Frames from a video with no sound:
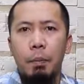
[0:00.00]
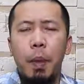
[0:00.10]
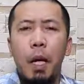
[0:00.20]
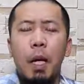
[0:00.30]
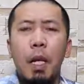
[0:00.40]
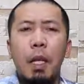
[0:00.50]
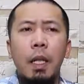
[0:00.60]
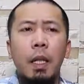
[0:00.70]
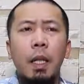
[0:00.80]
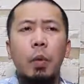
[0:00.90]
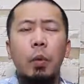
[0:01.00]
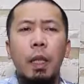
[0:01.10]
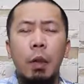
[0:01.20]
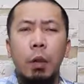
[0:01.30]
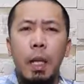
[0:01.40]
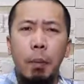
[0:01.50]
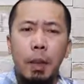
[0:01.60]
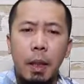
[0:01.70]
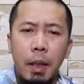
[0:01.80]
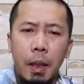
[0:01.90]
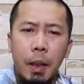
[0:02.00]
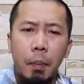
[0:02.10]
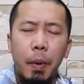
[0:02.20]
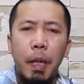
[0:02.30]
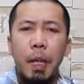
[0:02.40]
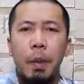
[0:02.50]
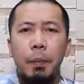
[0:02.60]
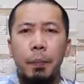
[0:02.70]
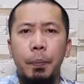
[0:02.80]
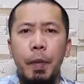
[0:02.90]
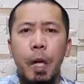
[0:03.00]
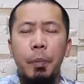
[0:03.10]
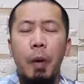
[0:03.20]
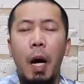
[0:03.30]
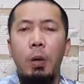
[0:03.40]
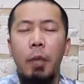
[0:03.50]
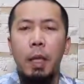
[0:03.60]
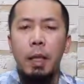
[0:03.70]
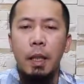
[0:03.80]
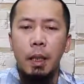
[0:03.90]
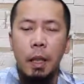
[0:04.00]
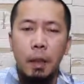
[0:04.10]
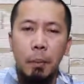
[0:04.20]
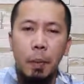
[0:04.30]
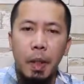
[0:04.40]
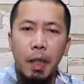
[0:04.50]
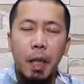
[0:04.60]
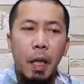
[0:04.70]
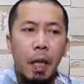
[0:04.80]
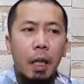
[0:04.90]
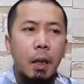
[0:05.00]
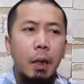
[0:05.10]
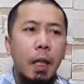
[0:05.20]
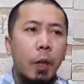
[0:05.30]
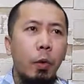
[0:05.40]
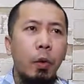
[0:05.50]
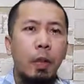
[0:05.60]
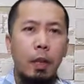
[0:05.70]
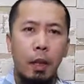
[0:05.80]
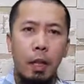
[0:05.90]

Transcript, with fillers: Pag-aralan natin kung sino ang dapat nating sambahin, paano natin siya sasambahin. Hindi yung